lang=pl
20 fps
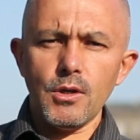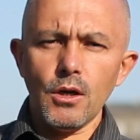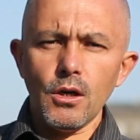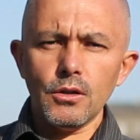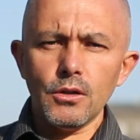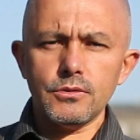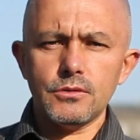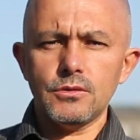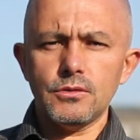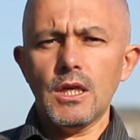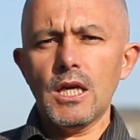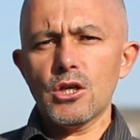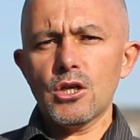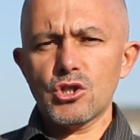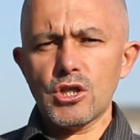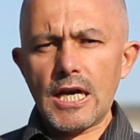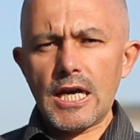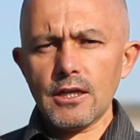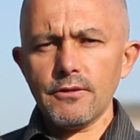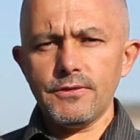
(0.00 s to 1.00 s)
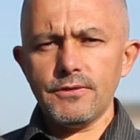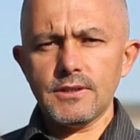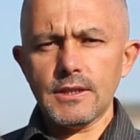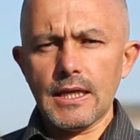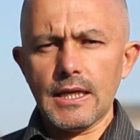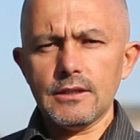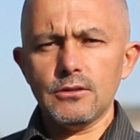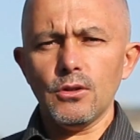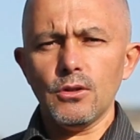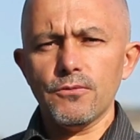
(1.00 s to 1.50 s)
od
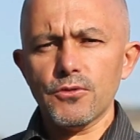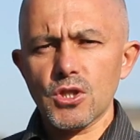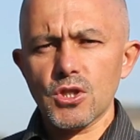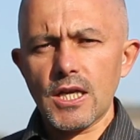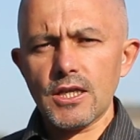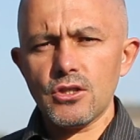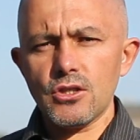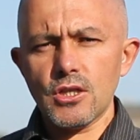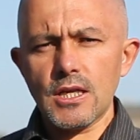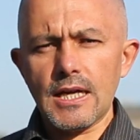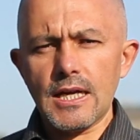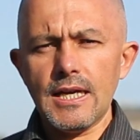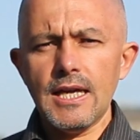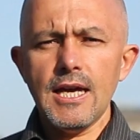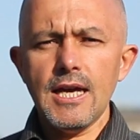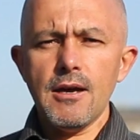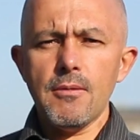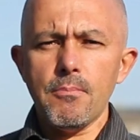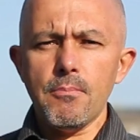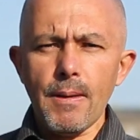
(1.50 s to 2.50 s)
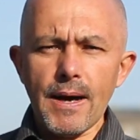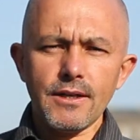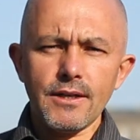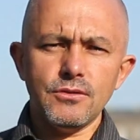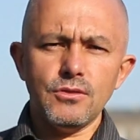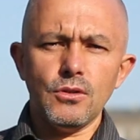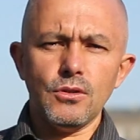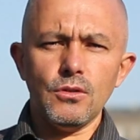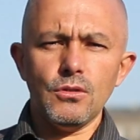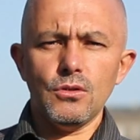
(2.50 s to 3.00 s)
czerwca do września
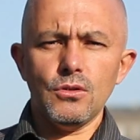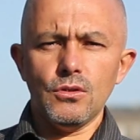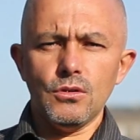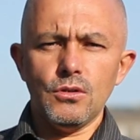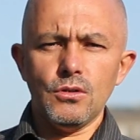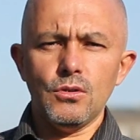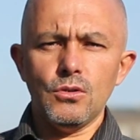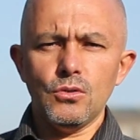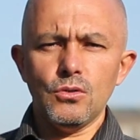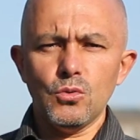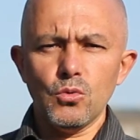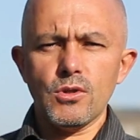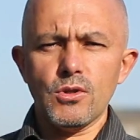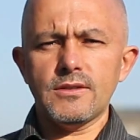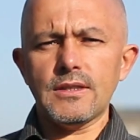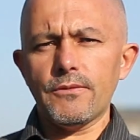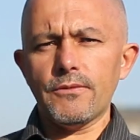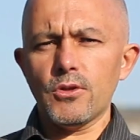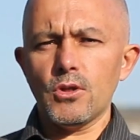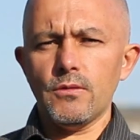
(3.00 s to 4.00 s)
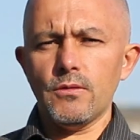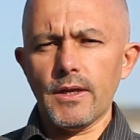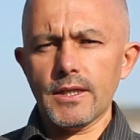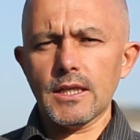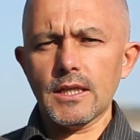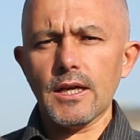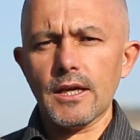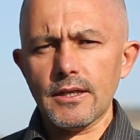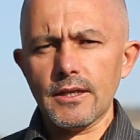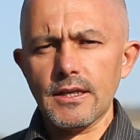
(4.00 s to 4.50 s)
bardzo e, duże
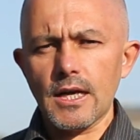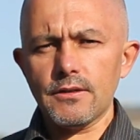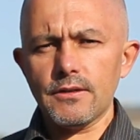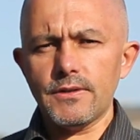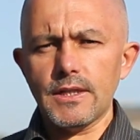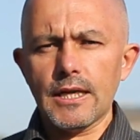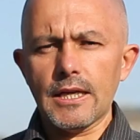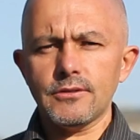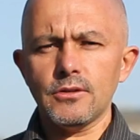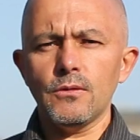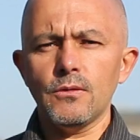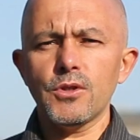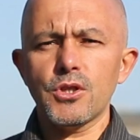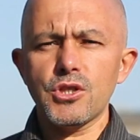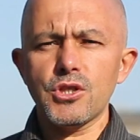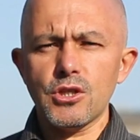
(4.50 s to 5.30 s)
zawirowania na rynkach finansowych.